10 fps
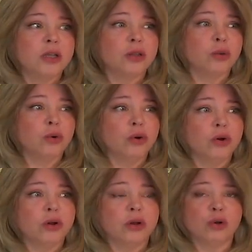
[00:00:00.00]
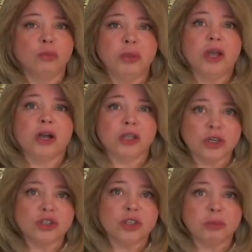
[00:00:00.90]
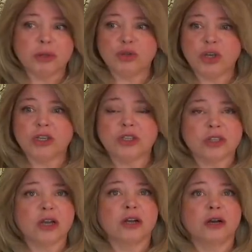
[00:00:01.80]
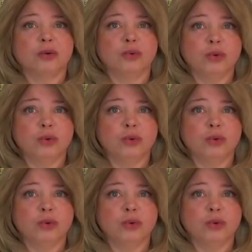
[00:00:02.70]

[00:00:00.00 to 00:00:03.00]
но а, у меня, конечно, не получается так, как у,